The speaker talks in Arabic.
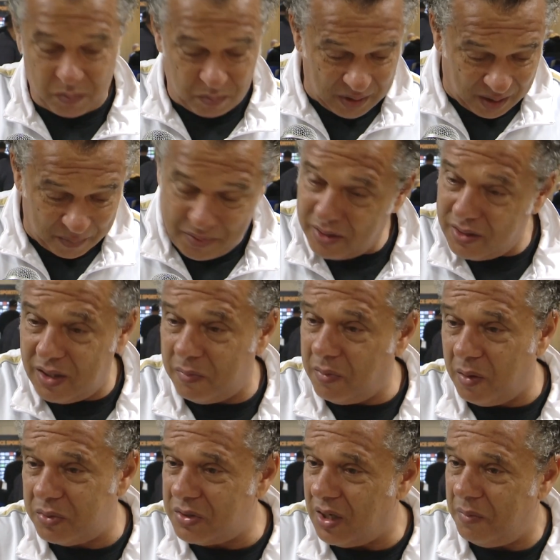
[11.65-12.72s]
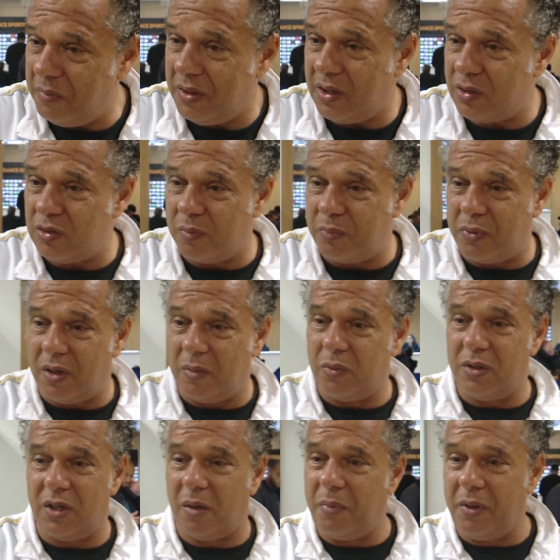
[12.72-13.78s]
لاعبيتنا ماهمش خايبين اسو بوان
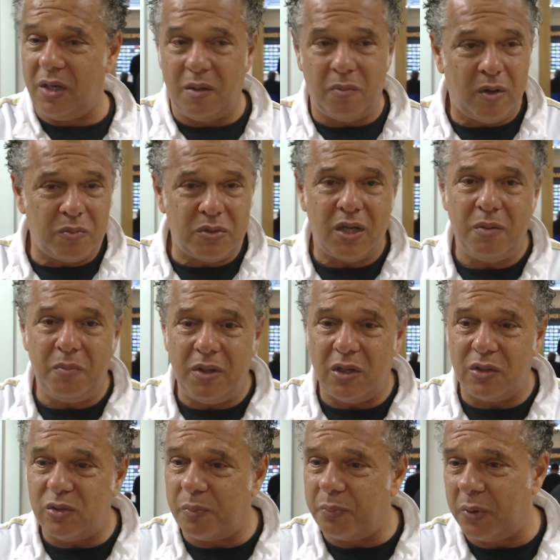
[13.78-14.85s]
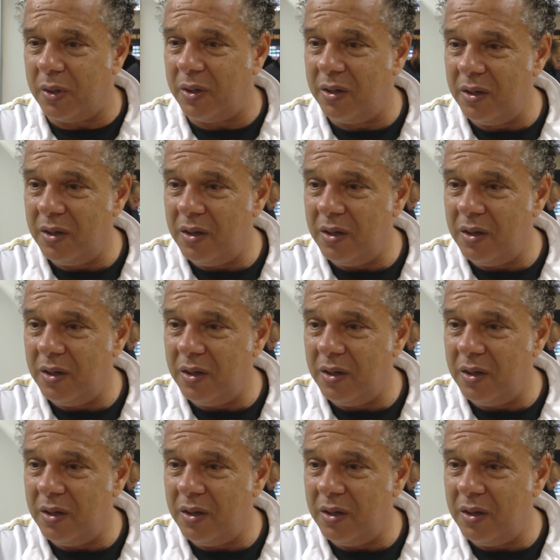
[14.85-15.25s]
مدربينا ماهمش خايبين اسو آه، بوان